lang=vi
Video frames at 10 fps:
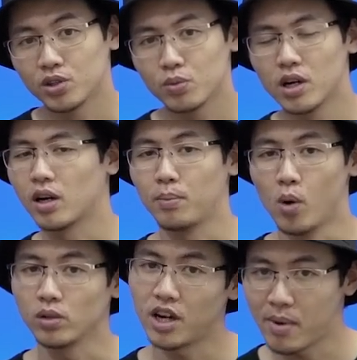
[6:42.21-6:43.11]
dung lượng
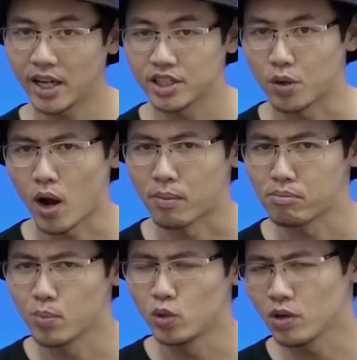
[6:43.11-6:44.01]
4TB chỉ khoảng
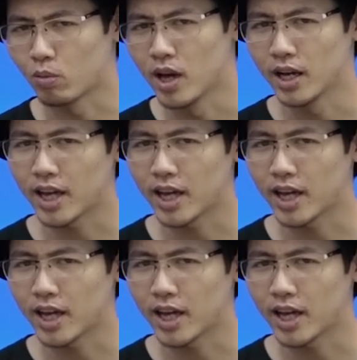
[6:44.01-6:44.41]
4 triệu đồng,